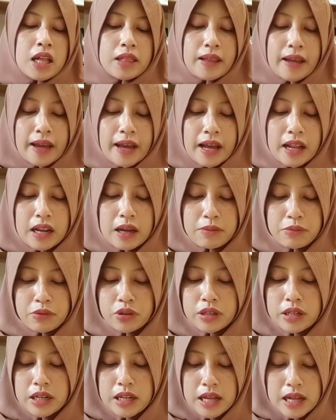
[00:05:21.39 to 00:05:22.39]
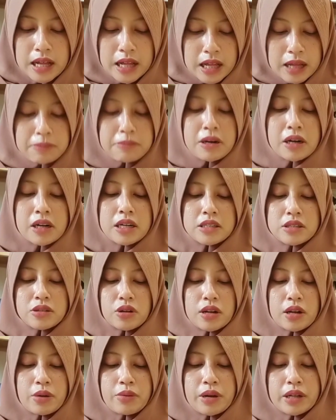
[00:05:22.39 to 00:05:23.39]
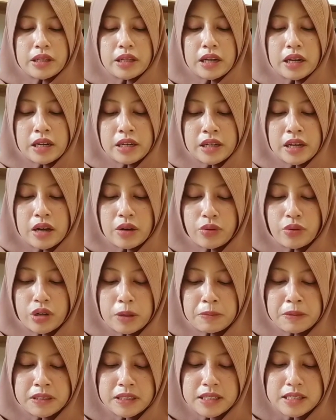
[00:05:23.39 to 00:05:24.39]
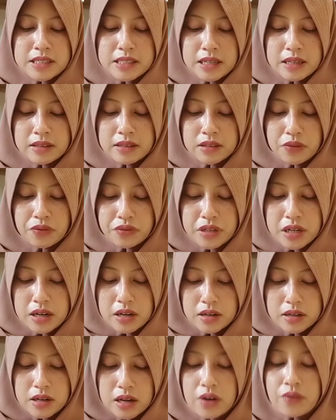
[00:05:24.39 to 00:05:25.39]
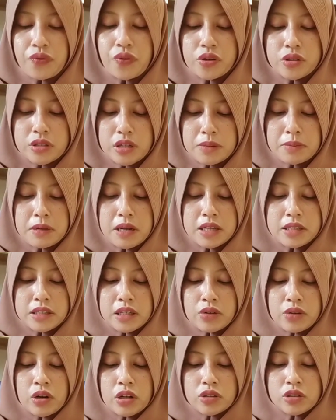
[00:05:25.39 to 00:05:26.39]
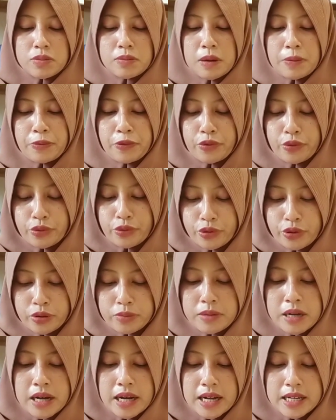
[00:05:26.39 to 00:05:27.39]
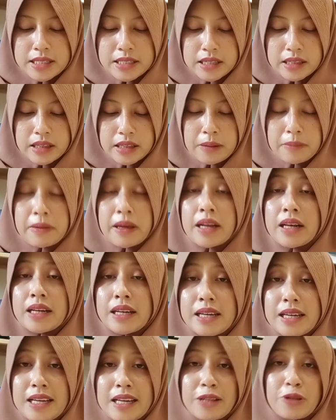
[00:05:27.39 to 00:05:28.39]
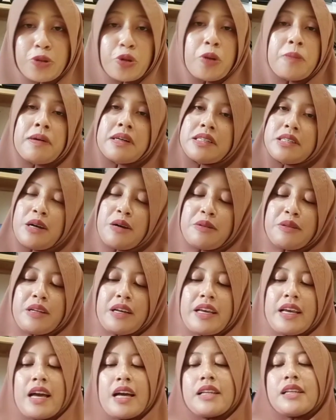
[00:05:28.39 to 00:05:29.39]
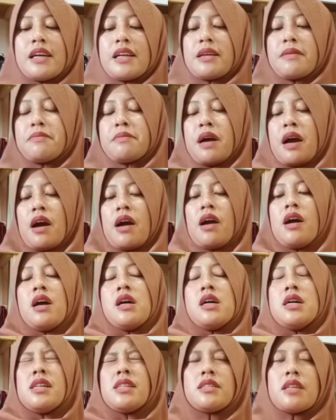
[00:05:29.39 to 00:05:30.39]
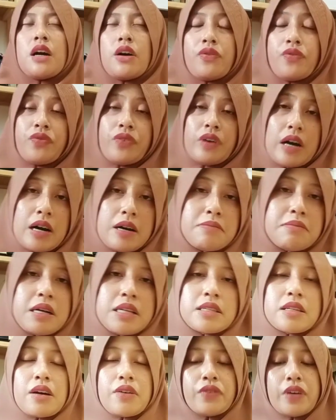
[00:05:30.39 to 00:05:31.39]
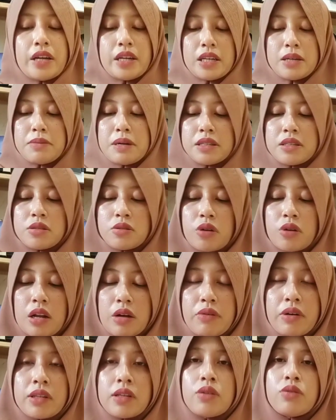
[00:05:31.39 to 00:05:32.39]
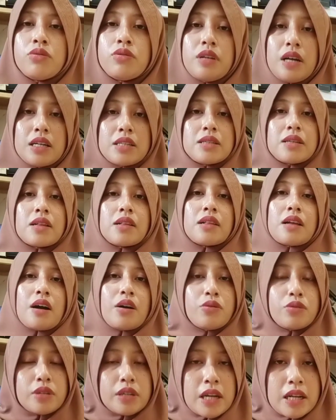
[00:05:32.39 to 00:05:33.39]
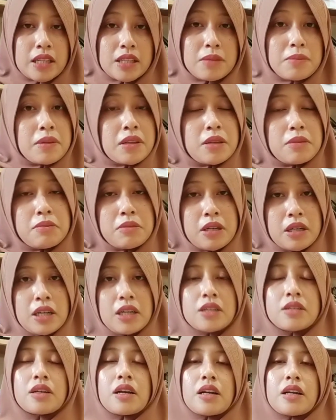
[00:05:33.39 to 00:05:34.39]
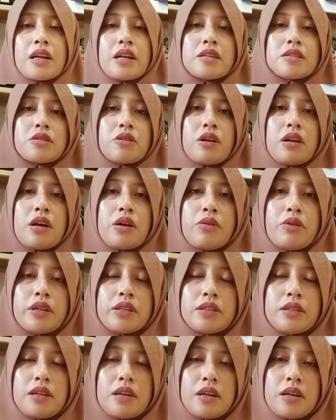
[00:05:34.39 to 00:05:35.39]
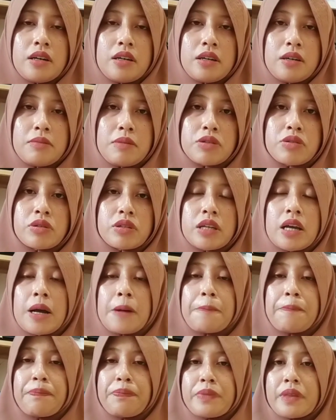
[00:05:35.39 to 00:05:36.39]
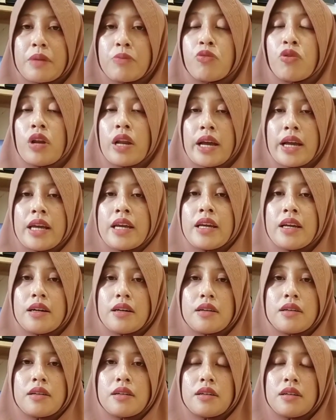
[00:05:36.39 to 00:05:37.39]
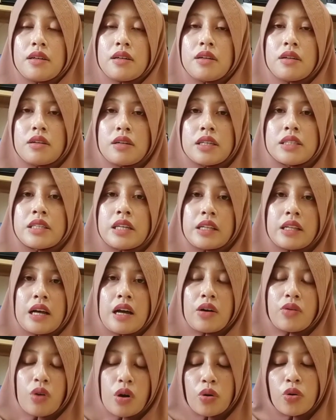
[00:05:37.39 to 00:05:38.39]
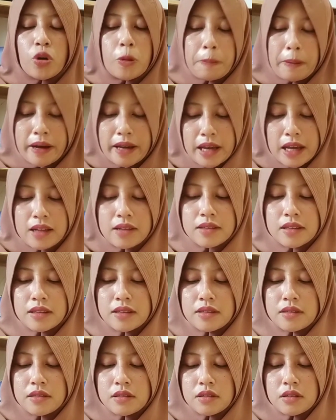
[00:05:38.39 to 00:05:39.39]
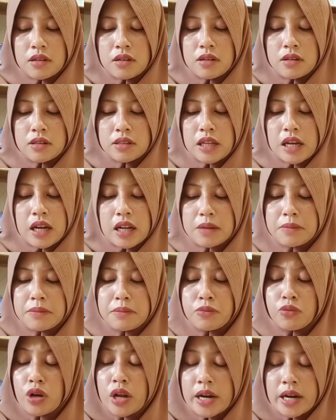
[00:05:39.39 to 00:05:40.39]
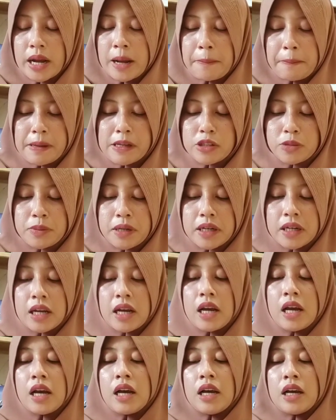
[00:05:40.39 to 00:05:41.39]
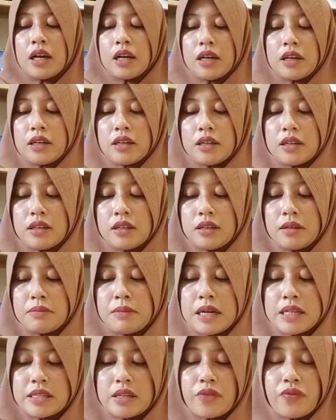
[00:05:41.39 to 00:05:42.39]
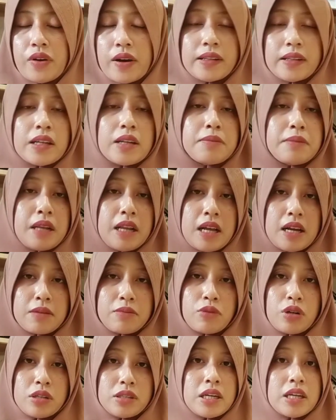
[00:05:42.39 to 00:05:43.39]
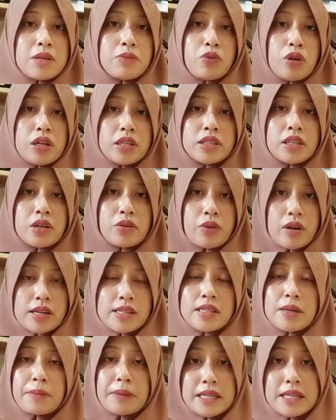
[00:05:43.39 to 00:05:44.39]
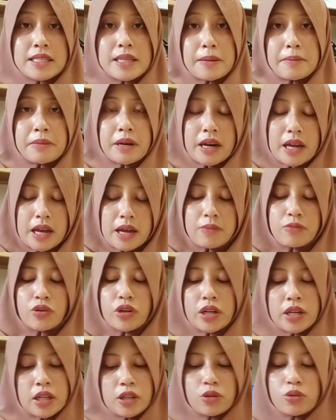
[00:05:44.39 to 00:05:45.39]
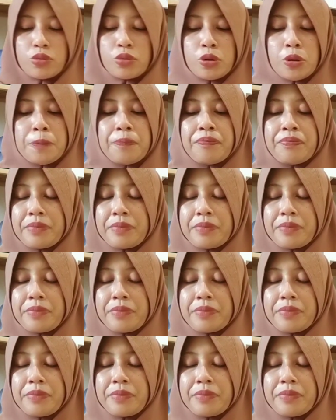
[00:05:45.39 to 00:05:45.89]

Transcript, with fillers: Teh, alhamdulillah berkat sholawat hari ini aku dapat insentif dan, dan voucher belanja 250. Oh, makasih Teh Meli. Oh, masya Allah ya dari Mbak Safa. Mbak Safa ini baca sholawatnya udah setahunan teman-teman kenal sholawat. Uh, maksudnya mulai ngechat aku, aku lupa ya uh, tanggal bulan apa. Cuman uh, Mbak Safa kan tadi bilang dari bulan Januari sampai Desember ya, mungkin itu